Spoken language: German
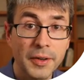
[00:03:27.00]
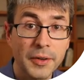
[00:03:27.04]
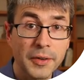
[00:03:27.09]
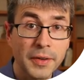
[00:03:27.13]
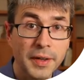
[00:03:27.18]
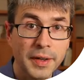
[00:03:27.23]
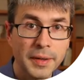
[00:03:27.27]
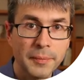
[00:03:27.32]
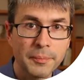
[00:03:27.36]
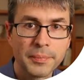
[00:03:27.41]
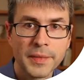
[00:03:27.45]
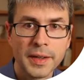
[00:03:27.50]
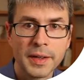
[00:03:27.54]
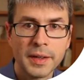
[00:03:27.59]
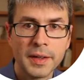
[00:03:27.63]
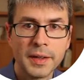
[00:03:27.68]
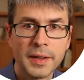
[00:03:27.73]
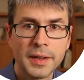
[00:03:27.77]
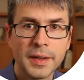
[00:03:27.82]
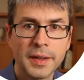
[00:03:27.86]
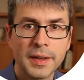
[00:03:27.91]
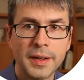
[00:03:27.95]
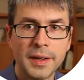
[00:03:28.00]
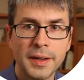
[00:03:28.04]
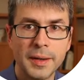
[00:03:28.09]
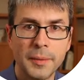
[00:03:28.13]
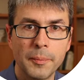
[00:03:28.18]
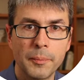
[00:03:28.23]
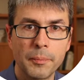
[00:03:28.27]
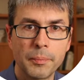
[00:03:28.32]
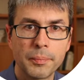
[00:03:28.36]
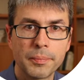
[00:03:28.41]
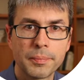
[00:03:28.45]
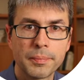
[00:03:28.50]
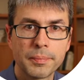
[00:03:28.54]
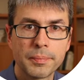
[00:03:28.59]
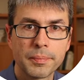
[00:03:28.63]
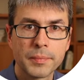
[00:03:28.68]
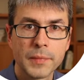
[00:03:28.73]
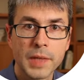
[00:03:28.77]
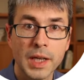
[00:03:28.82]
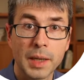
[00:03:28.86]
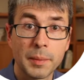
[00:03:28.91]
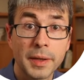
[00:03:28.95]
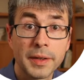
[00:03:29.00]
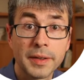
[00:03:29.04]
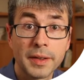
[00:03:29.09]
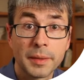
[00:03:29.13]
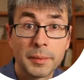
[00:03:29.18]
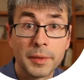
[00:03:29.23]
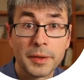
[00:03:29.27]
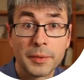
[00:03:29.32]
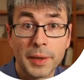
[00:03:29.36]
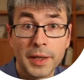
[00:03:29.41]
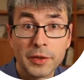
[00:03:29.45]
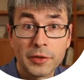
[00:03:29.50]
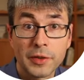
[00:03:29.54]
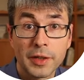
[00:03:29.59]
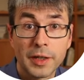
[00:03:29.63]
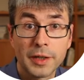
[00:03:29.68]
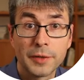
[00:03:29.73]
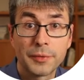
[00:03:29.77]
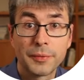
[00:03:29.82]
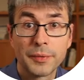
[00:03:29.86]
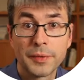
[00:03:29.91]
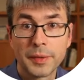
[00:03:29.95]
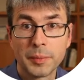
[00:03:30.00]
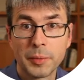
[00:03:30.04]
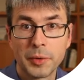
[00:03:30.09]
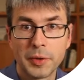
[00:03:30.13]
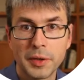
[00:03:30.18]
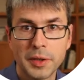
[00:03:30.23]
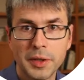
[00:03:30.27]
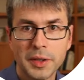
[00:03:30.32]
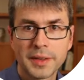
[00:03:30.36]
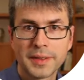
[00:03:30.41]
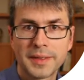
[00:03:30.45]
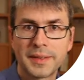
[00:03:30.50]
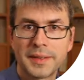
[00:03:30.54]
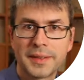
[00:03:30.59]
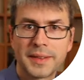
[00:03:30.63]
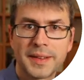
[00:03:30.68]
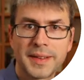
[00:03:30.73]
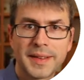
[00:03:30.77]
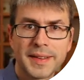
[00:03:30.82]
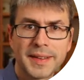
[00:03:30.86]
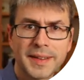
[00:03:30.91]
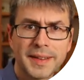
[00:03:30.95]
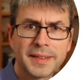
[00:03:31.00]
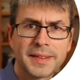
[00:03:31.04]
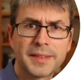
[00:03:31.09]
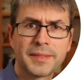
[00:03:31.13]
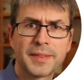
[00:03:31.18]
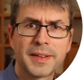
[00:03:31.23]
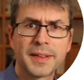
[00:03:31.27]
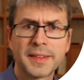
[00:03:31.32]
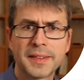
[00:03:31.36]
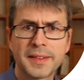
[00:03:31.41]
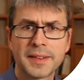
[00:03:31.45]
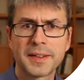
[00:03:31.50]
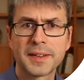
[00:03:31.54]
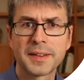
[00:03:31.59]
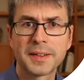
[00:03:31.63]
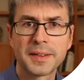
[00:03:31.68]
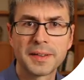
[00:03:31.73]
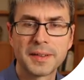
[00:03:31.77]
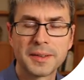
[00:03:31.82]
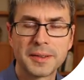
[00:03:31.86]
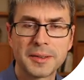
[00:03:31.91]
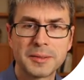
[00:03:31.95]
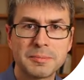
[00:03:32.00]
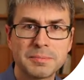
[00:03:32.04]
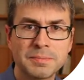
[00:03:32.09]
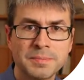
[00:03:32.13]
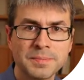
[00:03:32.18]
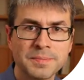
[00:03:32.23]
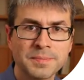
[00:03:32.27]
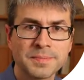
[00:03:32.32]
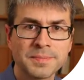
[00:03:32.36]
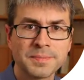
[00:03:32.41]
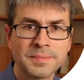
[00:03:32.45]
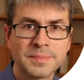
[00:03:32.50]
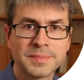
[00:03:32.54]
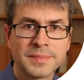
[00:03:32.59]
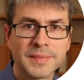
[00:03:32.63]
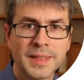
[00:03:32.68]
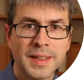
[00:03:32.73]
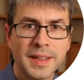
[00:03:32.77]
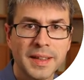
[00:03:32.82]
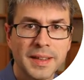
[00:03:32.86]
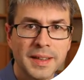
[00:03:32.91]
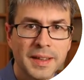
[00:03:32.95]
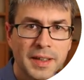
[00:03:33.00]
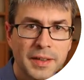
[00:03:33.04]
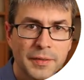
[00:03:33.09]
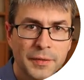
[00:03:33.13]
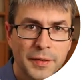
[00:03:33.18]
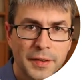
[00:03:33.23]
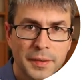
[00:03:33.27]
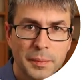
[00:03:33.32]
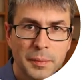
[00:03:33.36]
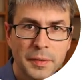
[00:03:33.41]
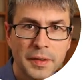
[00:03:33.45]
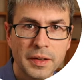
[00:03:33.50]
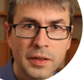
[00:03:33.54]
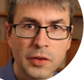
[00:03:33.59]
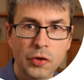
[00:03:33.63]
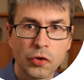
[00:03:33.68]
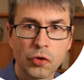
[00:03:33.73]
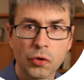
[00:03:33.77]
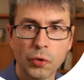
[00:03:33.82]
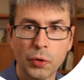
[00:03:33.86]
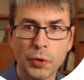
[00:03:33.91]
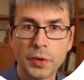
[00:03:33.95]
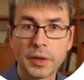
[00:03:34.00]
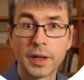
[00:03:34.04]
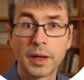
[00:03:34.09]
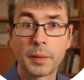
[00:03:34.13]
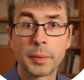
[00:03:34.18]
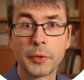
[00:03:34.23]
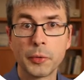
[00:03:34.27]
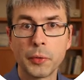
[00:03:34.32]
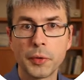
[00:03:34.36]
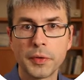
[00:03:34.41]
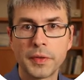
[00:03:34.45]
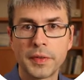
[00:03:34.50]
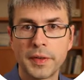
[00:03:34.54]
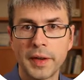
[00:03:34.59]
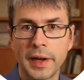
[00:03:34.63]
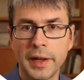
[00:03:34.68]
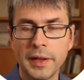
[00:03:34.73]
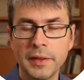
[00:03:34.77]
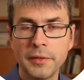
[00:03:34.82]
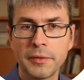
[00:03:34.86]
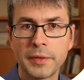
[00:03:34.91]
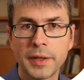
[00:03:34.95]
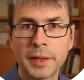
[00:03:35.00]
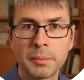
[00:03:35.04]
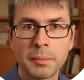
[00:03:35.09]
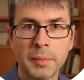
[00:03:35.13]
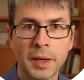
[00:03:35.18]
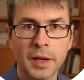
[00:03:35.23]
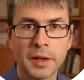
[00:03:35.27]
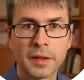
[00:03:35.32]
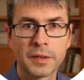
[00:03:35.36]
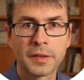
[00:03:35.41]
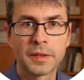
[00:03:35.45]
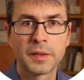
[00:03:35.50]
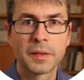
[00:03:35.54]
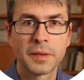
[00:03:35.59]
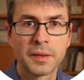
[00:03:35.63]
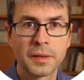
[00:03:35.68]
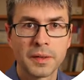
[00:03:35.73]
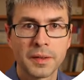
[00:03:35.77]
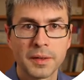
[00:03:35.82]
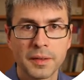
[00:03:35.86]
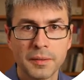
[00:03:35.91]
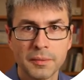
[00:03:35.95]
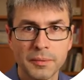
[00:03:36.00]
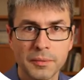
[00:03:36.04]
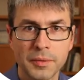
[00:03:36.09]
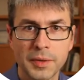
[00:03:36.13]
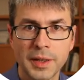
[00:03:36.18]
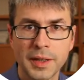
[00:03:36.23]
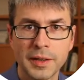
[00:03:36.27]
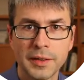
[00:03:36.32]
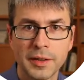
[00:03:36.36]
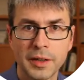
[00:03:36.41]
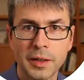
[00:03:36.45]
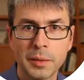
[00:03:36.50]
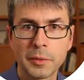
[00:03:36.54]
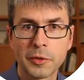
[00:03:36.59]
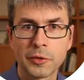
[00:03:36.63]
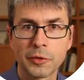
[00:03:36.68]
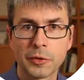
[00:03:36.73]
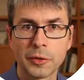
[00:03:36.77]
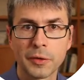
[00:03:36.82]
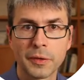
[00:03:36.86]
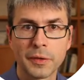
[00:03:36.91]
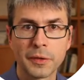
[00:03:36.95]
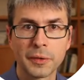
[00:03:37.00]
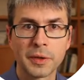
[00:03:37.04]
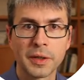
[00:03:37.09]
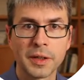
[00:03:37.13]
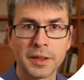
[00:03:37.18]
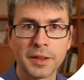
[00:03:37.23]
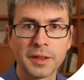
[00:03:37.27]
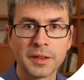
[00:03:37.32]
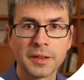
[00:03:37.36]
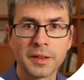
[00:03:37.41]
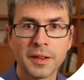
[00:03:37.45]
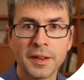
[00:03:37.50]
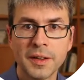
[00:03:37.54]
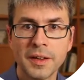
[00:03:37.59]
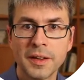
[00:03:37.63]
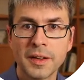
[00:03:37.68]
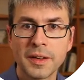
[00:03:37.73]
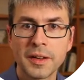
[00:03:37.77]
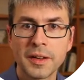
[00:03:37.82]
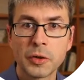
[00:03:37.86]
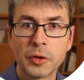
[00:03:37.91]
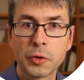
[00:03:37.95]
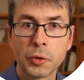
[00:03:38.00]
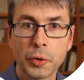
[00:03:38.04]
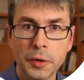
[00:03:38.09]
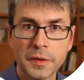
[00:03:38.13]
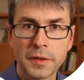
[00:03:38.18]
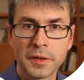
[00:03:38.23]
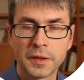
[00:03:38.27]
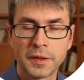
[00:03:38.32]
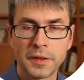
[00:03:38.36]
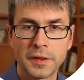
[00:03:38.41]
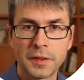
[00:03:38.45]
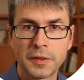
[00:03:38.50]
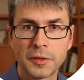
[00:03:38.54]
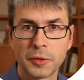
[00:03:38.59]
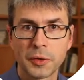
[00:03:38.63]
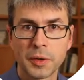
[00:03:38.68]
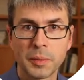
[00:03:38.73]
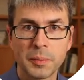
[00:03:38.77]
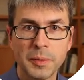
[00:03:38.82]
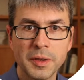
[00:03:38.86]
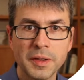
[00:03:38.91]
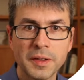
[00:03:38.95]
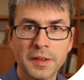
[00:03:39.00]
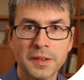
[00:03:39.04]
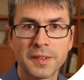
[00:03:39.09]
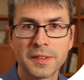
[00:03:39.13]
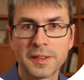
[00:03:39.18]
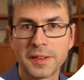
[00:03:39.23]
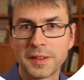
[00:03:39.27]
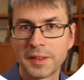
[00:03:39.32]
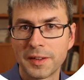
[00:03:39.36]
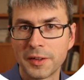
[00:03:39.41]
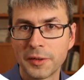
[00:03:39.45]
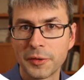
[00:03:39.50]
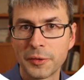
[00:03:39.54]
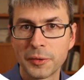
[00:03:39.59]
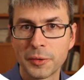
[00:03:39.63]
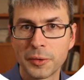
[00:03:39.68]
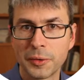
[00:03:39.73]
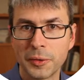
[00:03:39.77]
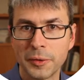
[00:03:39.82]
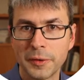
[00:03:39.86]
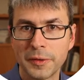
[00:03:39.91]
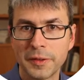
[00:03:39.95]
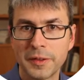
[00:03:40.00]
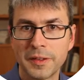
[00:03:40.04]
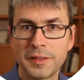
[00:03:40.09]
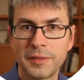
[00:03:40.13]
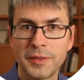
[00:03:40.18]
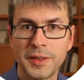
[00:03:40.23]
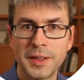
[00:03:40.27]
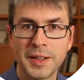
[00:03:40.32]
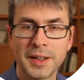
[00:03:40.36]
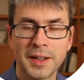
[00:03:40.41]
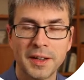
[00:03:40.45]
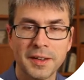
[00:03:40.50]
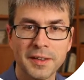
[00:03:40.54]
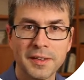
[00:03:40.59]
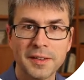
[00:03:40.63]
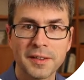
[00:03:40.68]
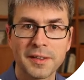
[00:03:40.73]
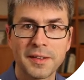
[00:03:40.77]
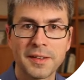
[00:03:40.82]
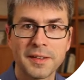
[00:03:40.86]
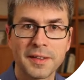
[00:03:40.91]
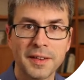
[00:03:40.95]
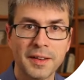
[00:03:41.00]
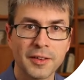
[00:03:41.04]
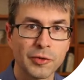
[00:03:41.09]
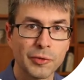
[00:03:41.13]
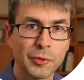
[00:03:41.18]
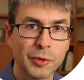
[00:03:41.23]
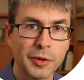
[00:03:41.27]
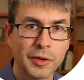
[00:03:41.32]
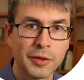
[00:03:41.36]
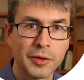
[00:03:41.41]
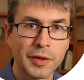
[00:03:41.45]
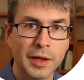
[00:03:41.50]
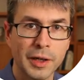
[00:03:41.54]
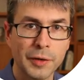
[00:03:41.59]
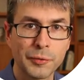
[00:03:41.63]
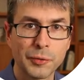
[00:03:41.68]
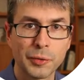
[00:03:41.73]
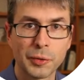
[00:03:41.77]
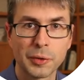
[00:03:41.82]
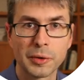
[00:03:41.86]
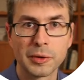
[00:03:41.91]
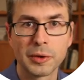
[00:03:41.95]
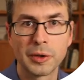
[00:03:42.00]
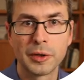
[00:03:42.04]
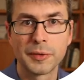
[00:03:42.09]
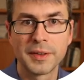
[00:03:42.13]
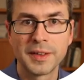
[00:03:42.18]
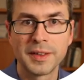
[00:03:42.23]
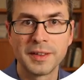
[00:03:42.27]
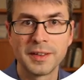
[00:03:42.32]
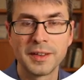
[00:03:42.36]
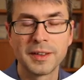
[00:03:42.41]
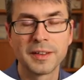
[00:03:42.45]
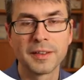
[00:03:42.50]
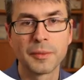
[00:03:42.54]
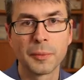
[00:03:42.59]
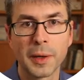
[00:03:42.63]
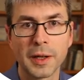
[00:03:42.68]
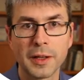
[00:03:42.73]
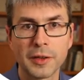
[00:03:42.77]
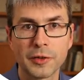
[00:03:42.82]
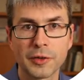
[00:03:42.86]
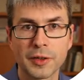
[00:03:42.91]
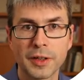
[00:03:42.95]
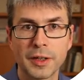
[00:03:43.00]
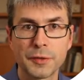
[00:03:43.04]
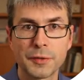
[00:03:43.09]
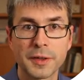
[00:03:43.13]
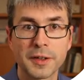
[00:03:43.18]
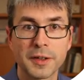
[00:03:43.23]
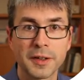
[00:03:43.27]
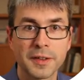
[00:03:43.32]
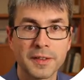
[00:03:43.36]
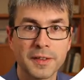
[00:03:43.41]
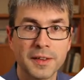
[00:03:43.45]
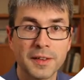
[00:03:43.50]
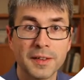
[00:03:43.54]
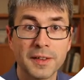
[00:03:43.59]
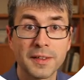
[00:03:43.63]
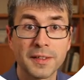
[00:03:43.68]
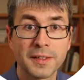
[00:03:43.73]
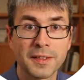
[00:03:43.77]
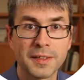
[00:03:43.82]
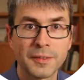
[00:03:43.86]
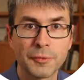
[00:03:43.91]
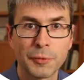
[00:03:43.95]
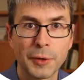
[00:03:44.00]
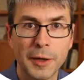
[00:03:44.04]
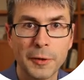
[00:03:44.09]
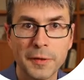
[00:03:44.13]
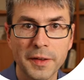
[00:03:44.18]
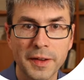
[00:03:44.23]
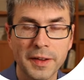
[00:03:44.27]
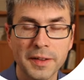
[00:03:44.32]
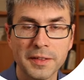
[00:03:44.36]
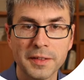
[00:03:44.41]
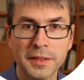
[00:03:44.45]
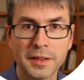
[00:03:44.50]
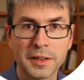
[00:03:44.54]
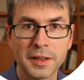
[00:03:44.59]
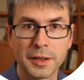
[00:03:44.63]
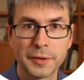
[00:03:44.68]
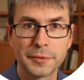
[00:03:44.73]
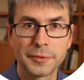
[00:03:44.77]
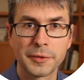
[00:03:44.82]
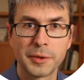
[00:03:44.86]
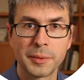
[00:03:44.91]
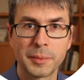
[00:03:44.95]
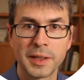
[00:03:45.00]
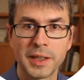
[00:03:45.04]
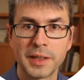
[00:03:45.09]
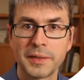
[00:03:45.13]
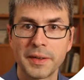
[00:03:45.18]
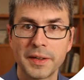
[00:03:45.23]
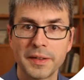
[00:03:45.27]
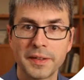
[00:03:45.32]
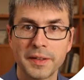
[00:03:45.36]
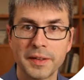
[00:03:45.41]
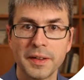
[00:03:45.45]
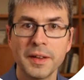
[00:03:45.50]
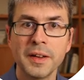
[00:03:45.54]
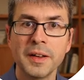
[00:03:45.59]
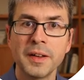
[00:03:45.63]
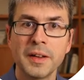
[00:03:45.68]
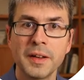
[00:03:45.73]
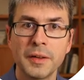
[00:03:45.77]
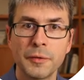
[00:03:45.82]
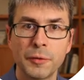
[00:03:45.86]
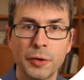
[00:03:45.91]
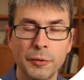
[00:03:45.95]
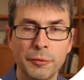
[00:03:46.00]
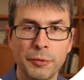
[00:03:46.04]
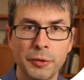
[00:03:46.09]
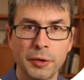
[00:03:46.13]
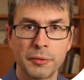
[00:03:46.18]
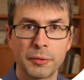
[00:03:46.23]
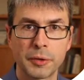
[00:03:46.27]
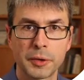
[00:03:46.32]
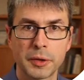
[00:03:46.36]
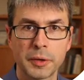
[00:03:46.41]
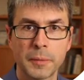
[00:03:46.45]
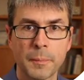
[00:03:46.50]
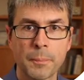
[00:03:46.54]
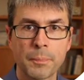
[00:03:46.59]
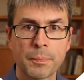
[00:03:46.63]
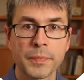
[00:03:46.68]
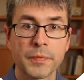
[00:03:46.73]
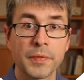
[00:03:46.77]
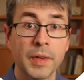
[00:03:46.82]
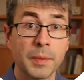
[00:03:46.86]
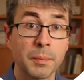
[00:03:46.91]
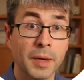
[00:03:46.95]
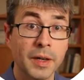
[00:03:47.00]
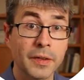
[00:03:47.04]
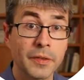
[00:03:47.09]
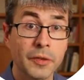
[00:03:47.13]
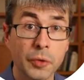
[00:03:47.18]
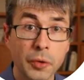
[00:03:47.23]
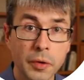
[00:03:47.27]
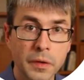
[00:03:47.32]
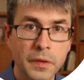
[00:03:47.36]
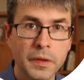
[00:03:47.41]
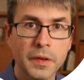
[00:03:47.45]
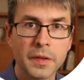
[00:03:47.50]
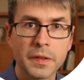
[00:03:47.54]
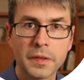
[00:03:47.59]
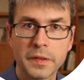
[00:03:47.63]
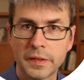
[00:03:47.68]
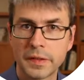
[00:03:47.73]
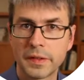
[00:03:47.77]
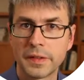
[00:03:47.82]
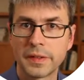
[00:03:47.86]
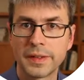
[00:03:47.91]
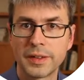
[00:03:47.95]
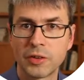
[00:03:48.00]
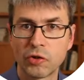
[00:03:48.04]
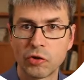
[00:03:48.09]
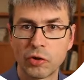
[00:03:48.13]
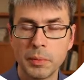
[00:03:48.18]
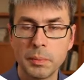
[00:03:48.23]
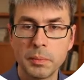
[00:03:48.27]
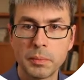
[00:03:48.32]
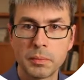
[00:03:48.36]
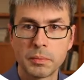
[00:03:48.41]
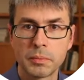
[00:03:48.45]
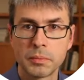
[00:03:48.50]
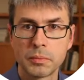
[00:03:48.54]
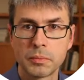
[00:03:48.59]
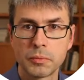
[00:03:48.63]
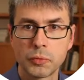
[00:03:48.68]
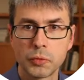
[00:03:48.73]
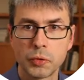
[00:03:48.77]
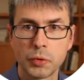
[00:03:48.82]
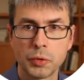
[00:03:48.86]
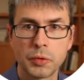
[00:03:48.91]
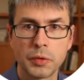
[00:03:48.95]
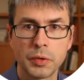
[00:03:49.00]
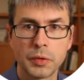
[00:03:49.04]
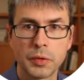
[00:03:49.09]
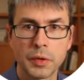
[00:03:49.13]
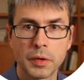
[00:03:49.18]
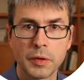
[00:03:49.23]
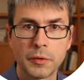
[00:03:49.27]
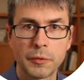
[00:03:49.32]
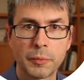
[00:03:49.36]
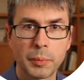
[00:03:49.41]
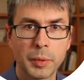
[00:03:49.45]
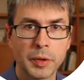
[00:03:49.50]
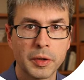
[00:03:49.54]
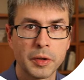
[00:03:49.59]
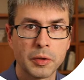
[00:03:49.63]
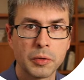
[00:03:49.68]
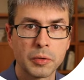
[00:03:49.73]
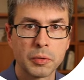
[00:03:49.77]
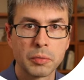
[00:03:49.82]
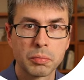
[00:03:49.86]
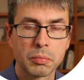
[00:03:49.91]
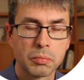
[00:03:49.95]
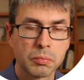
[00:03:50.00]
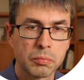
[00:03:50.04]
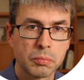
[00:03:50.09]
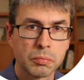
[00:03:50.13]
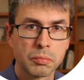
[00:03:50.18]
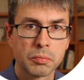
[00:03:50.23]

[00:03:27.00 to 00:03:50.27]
Okay. Ähm, kann man damit Wildlife simulieren? Naja, sie werden sagen, ähm, in gewissem Sinne schon, aber nur dann, wenn Max, wie der Name schon suggeriert, größer ist oder mindestens genauso groß ist wie die Anzahl der Schleifendurchläufe, die diese While-Schleife tatsächlich aus eigener Kraft normalerweise vollführen würde. Wenn Max größer ist, ist es nicht schlimm. Durch diese if-Bedingung